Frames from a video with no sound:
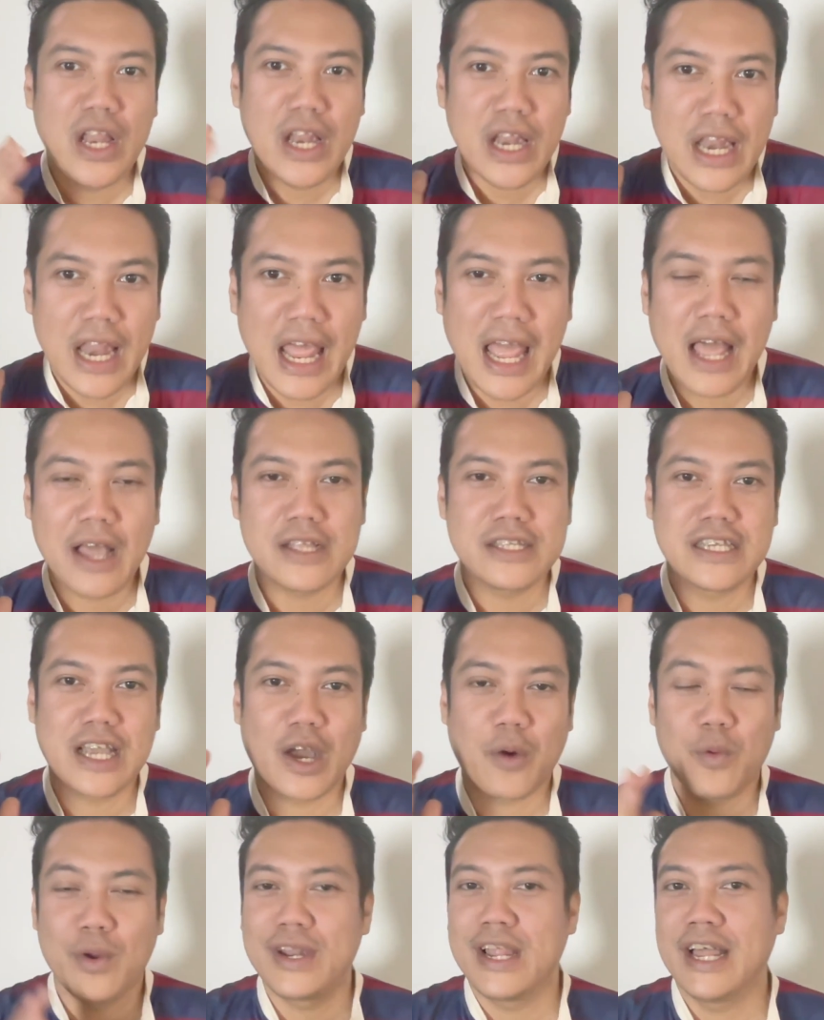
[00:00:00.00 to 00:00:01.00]
และจาก
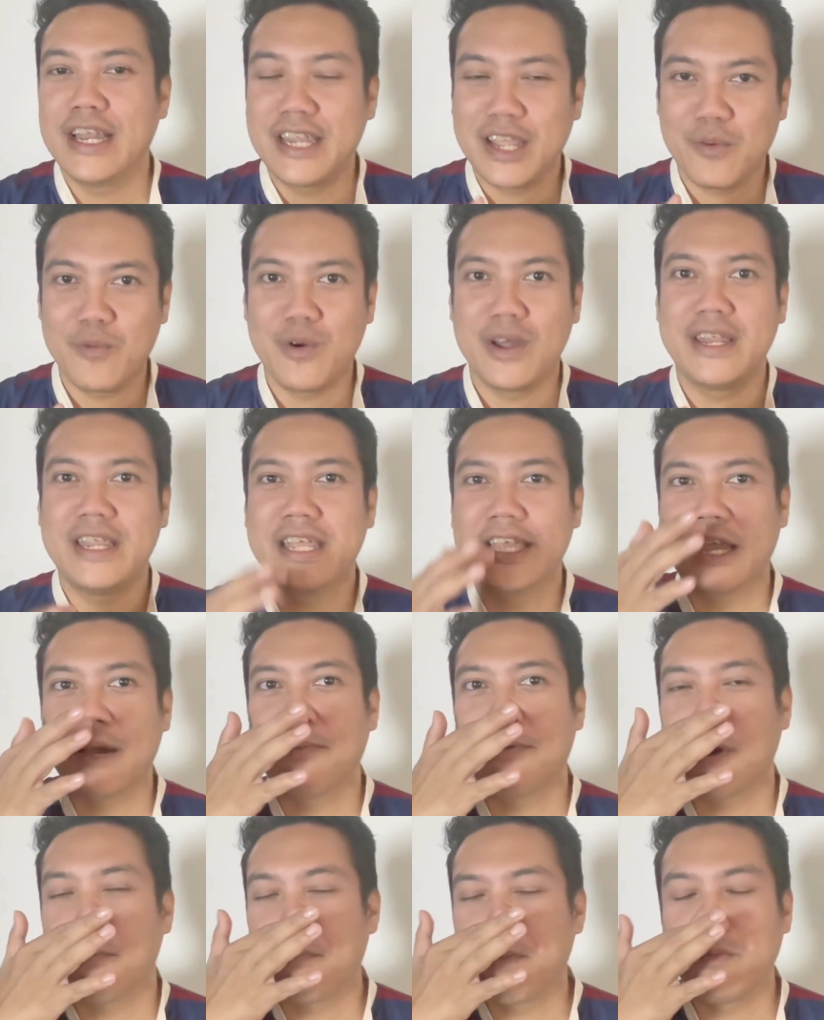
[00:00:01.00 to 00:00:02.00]
วันนั้นถึงวันนี้ครับ
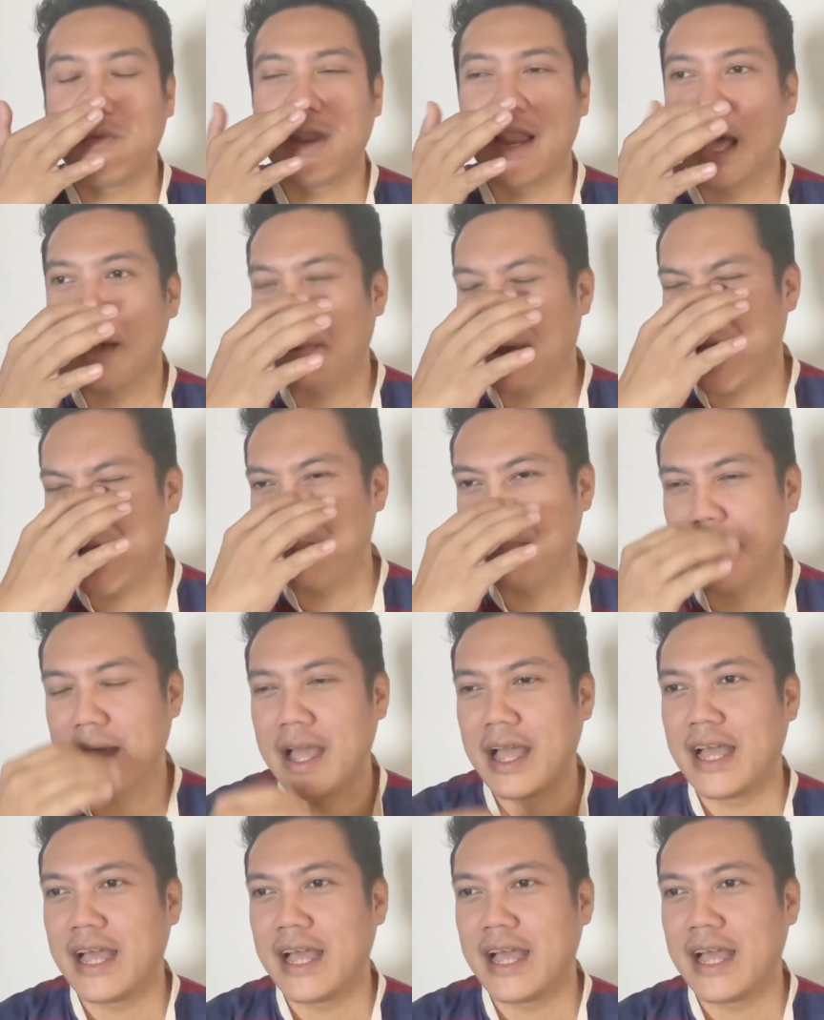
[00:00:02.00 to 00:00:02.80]
ก็เป็นเวลาผ่านมา